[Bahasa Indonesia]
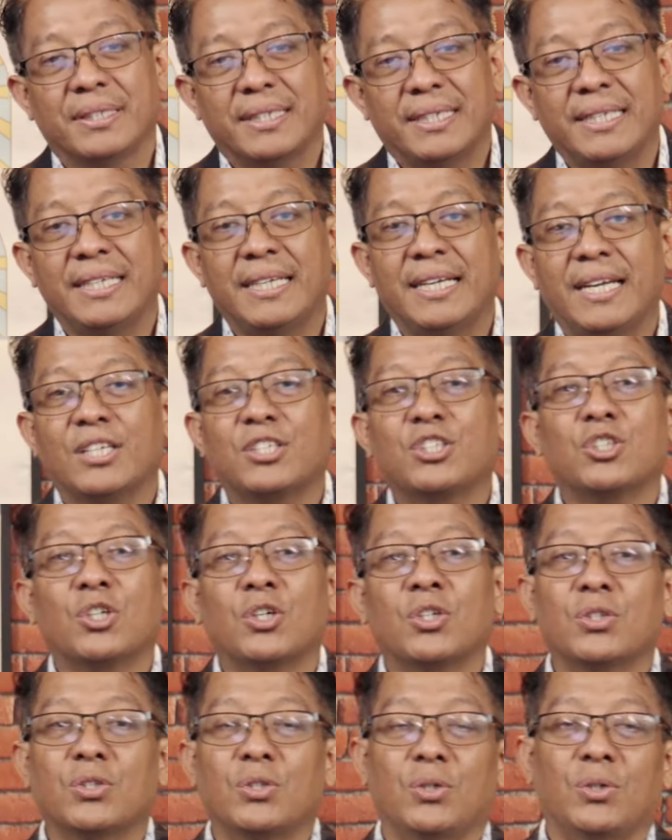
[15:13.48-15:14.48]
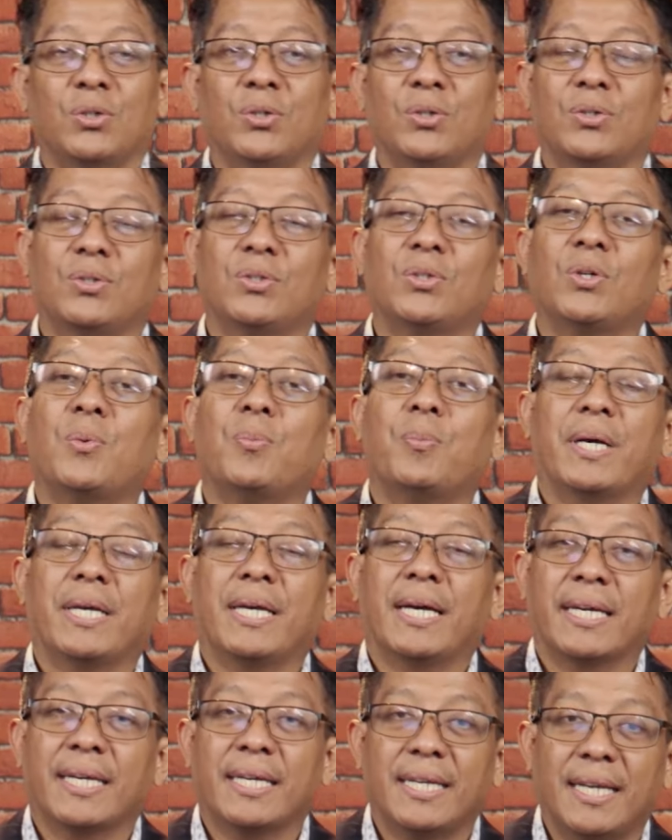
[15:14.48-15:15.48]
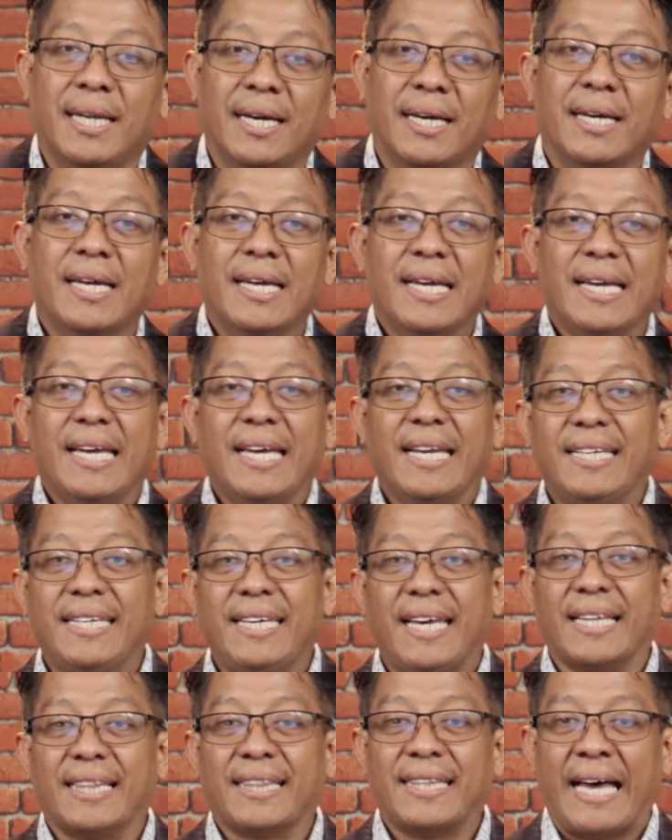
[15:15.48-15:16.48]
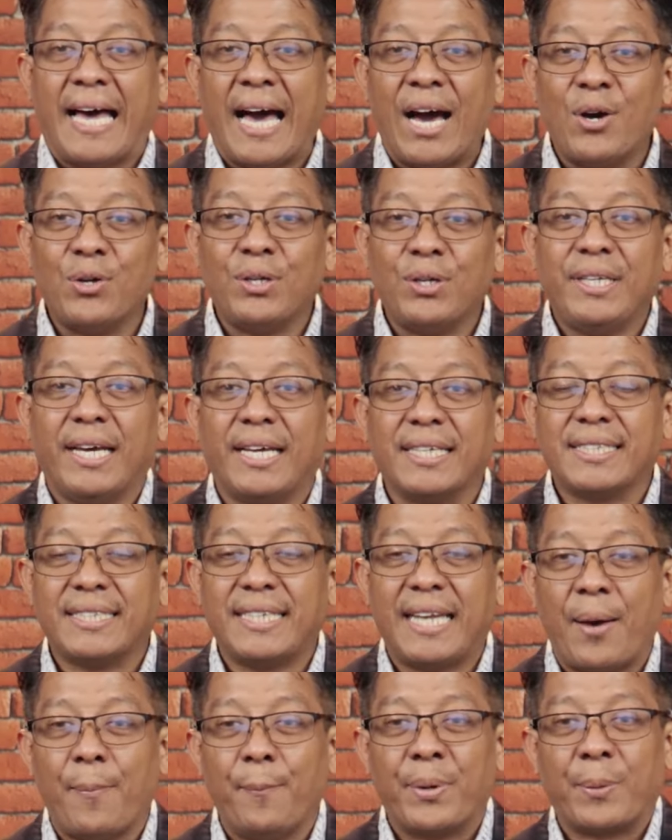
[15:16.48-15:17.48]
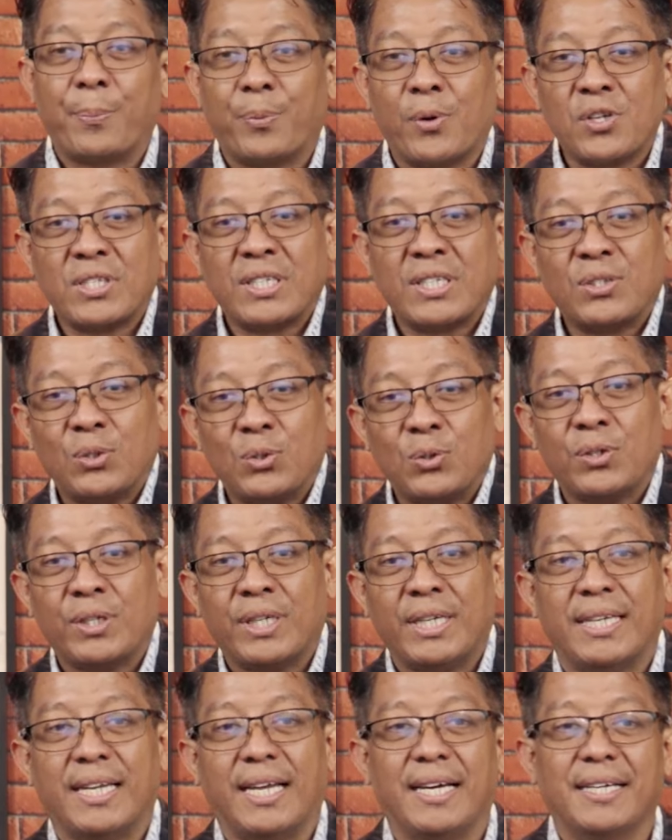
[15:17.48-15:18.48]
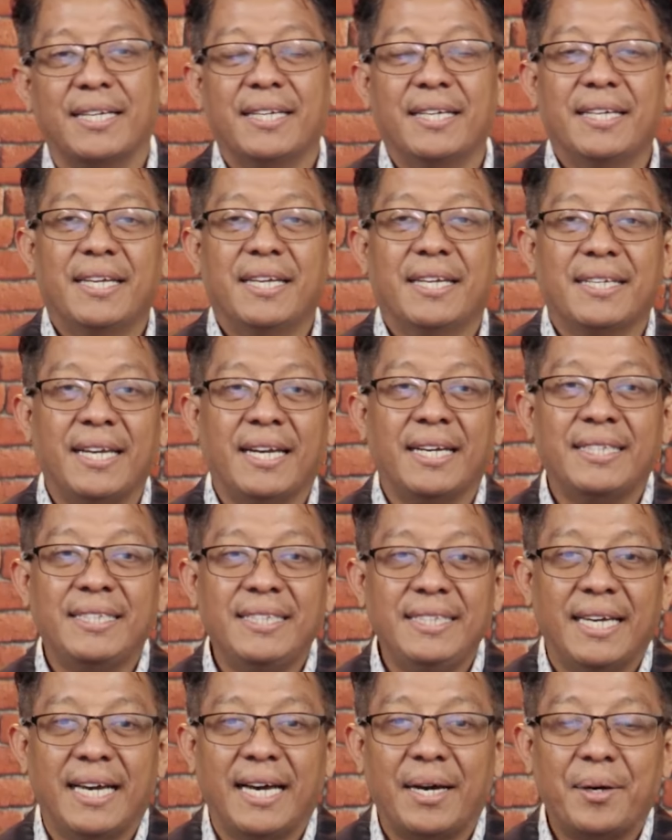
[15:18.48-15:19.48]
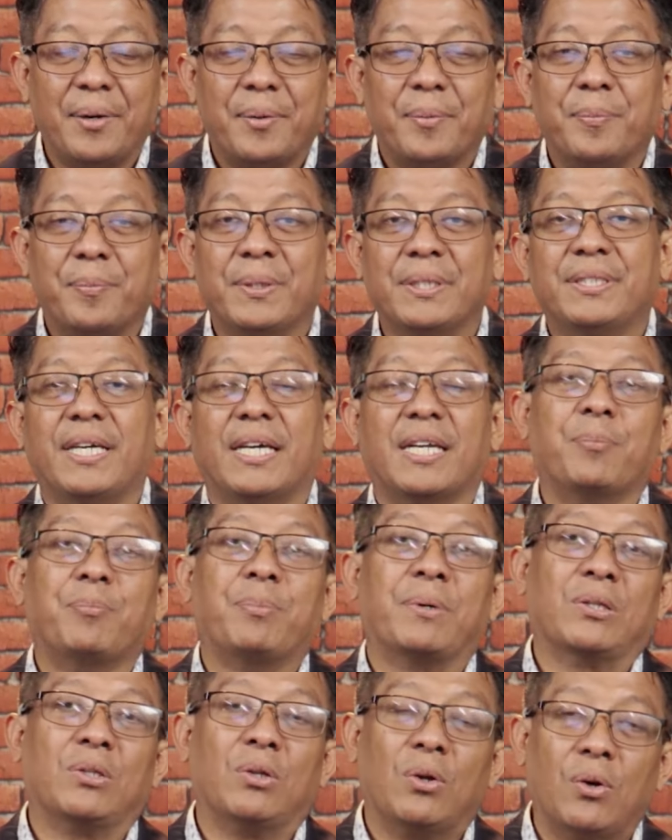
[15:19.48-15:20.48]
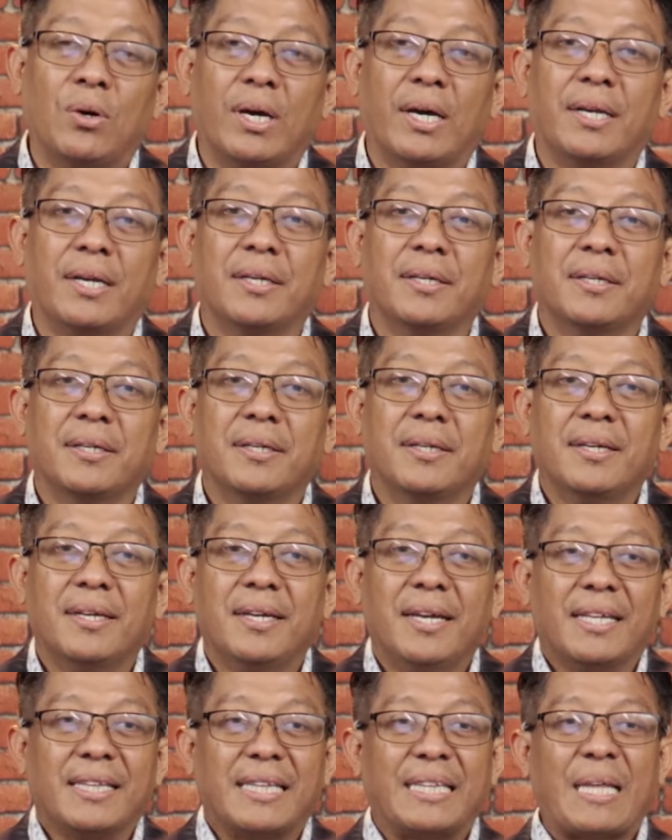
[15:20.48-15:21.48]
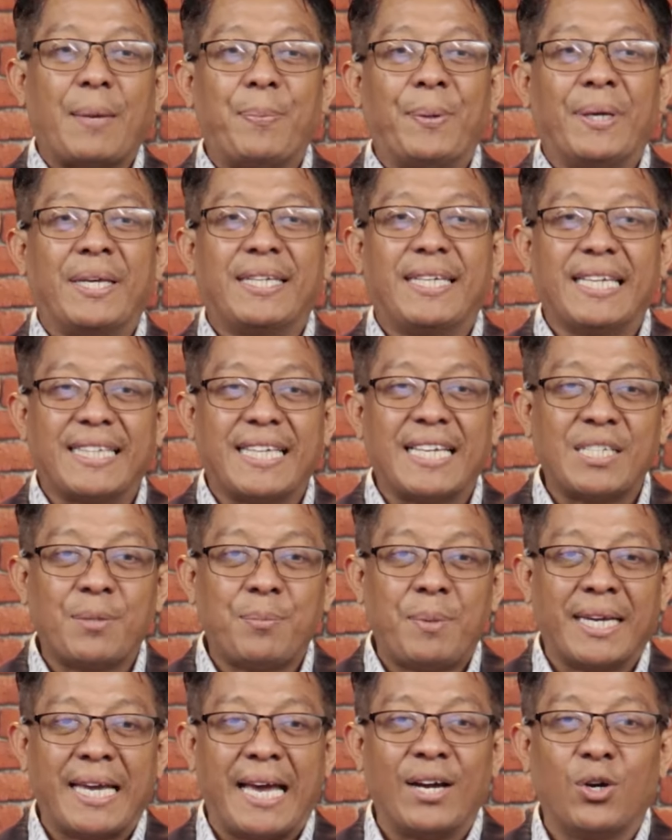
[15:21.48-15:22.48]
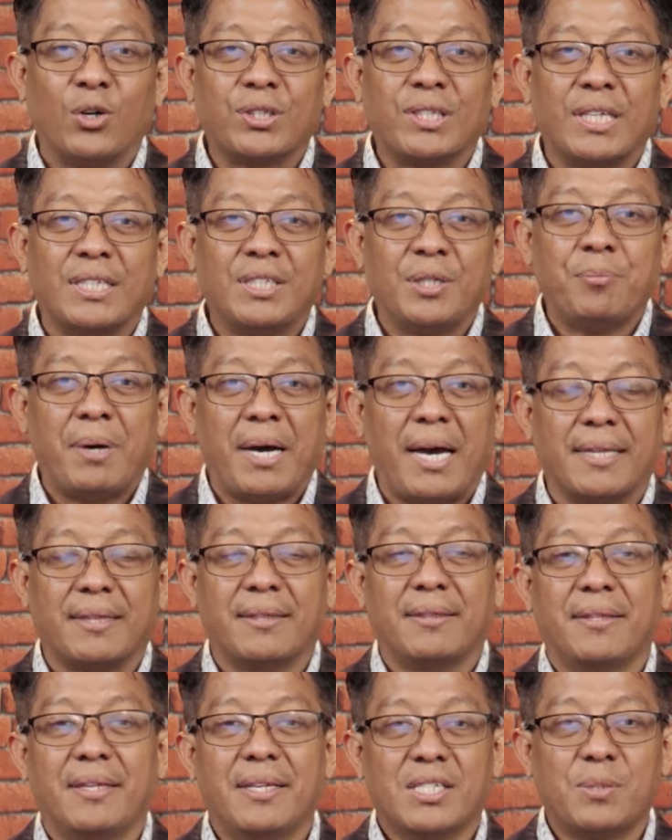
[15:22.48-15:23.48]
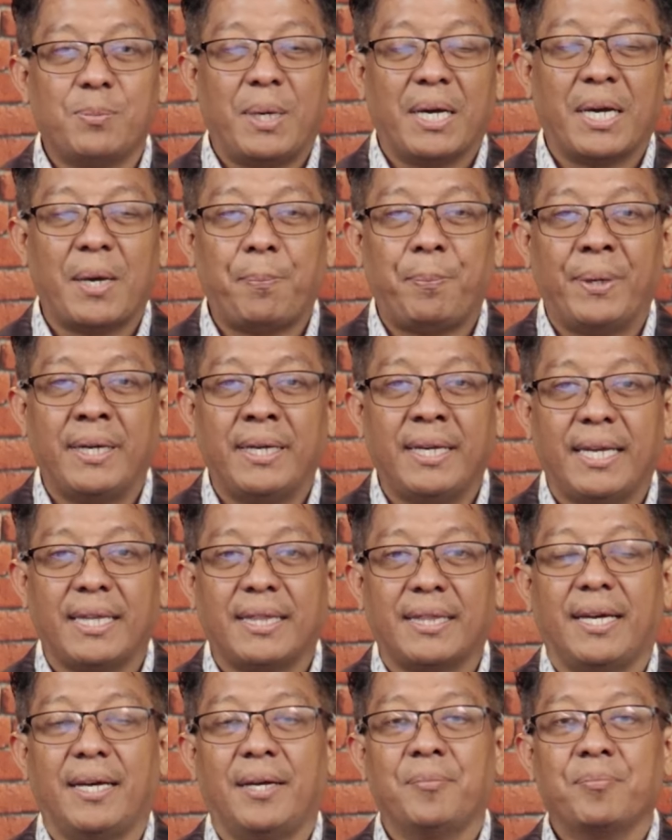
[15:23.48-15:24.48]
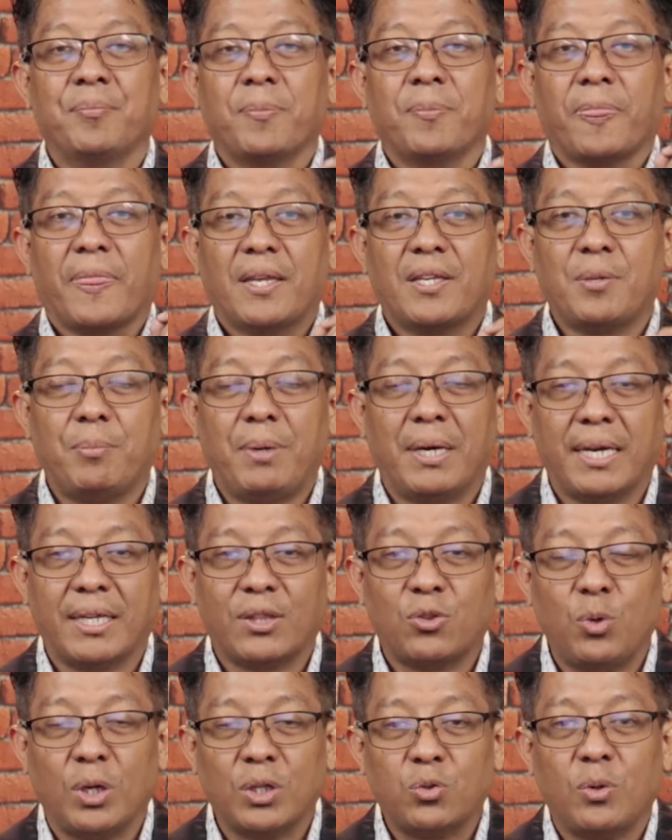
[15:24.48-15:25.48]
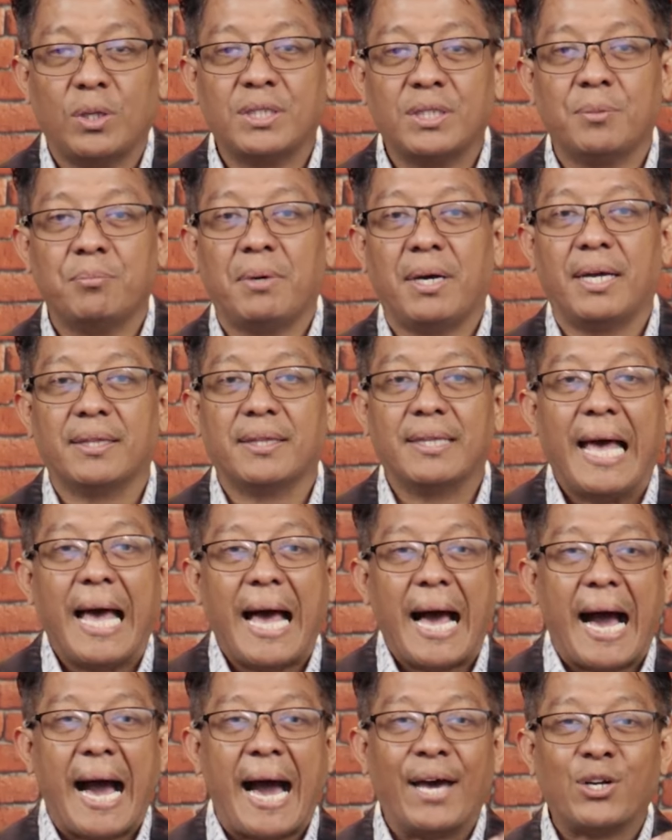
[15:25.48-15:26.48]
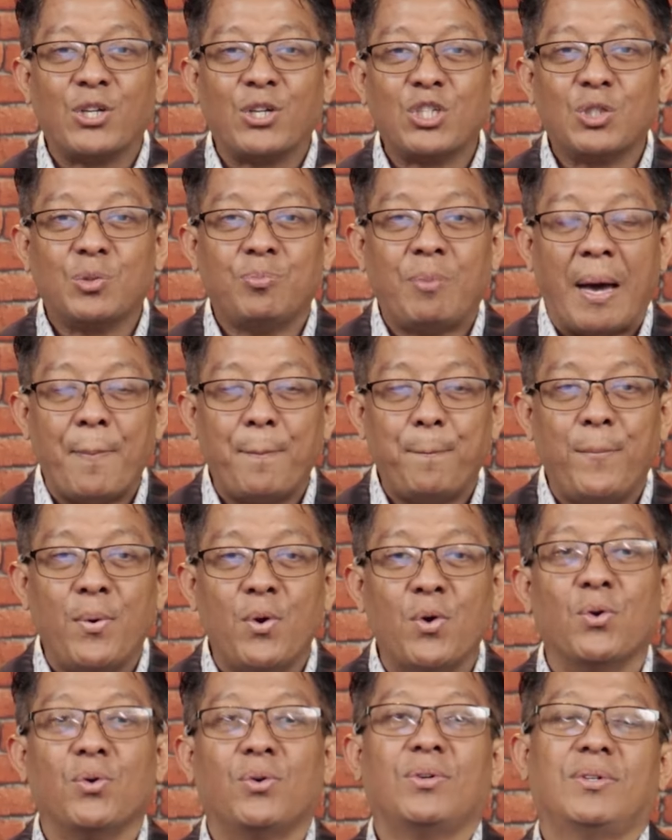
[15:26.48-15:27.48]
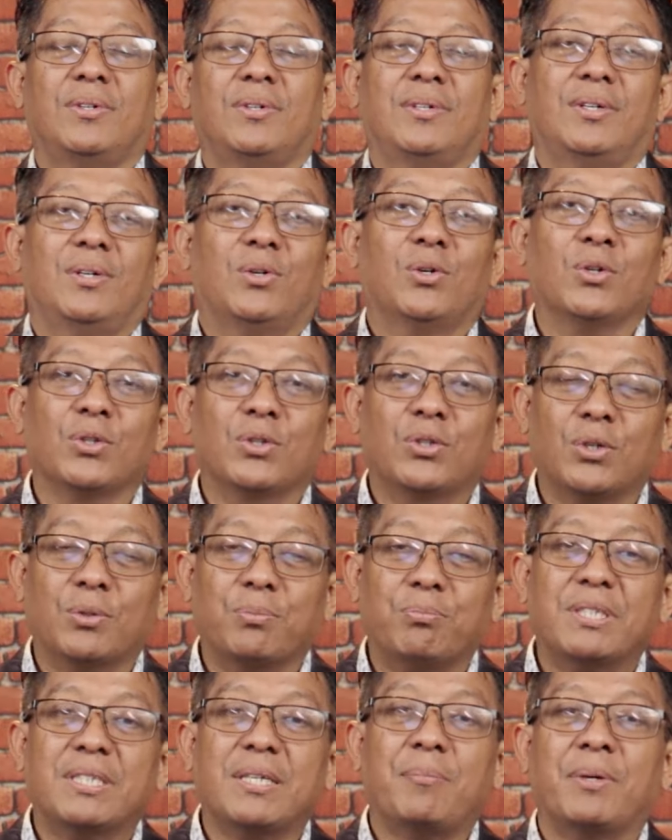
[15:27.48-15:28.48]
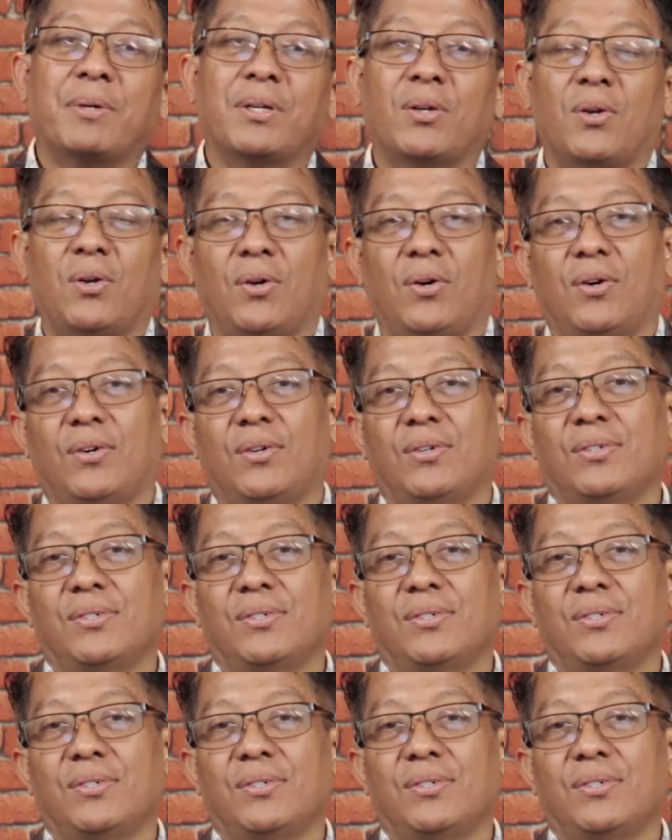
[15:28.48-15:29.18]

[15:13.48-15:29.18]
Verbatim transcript: Inilah contoh domba yang hilang. Dia tahu dia sedang berproses untuk hilang dan dia mencari pertolongan. Tetapi kita sebagai anggota jemaat, sebagai pendeta, sebagai tua-tua jemaat harus mampu untuk bisa menolong.